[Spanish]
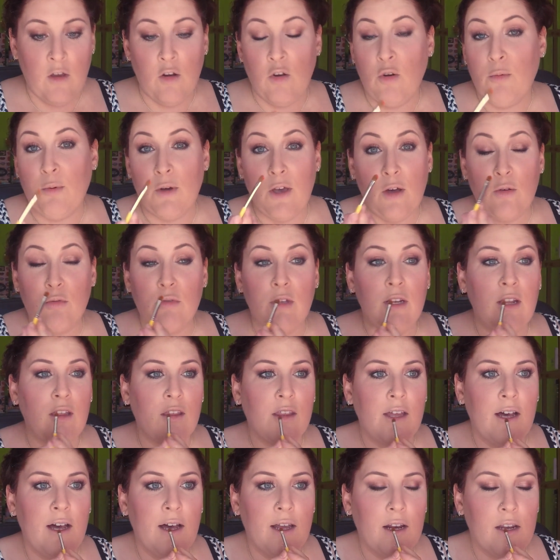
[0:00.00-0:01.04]
no voy a
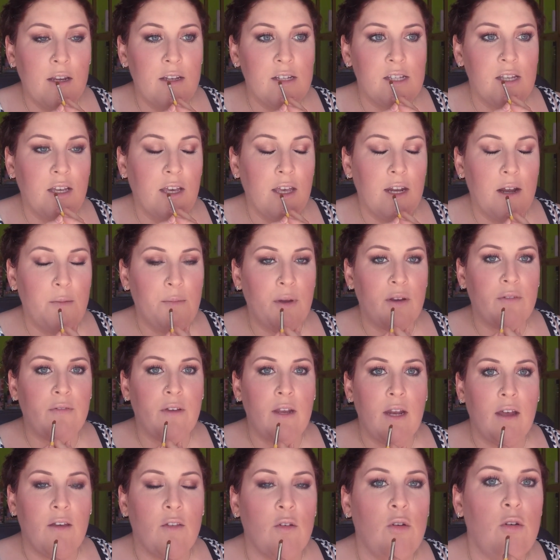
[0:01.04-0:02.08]
utilizar ni siquiera
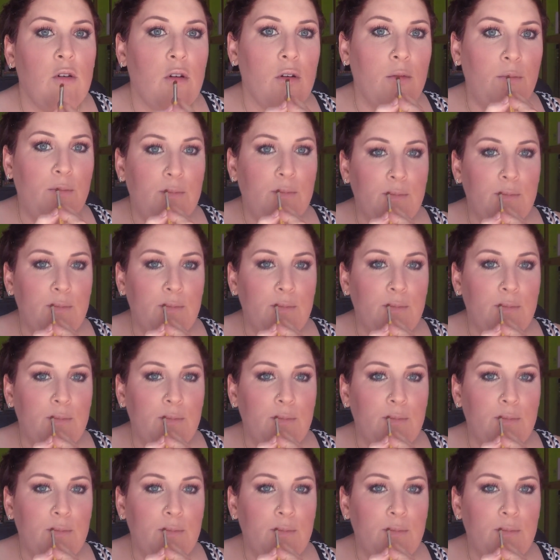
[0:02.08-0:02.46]
perfilador